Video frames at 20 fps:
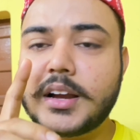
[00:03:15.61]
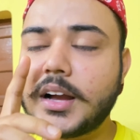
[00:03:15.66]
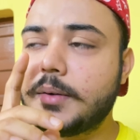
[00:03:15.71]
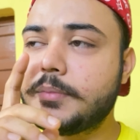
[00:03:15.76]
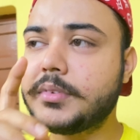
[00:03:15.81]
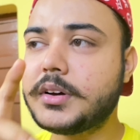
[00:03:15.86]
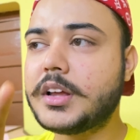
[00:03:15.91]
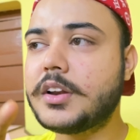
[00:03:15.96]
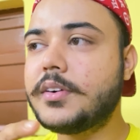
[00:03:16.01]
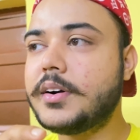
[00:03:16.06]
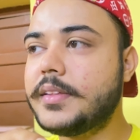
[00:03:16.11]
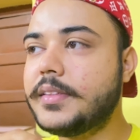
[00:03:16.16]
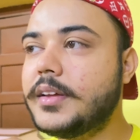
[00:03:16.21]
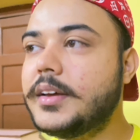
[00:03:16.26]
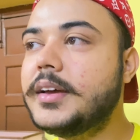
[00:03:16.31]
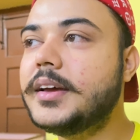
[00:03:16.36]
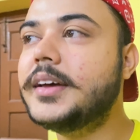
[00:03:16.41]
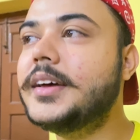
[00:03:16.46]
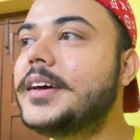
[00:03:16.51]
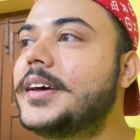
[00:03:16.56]
काम करवाना
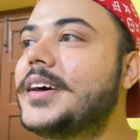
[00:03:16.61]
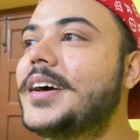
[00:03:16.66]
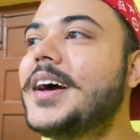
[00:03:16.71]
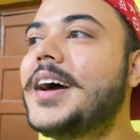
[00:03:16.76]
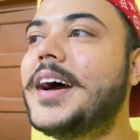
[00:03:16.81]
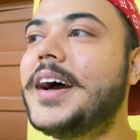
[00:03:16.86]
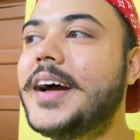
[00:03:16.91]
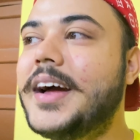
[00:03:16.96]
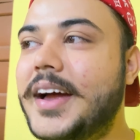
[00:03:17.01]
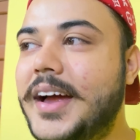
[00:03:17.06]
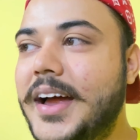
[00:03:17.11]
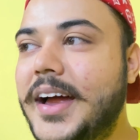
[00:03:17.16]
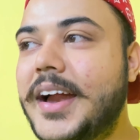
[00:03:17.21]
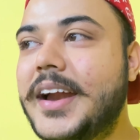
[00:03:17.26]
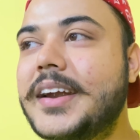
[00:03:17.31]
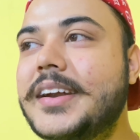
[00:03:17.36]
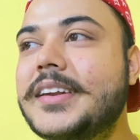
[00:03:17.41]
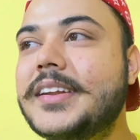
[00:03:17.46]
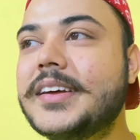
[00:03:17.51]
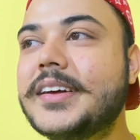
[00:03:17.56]
है
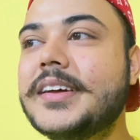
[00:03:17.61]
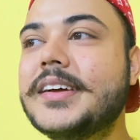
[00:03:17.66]
एंड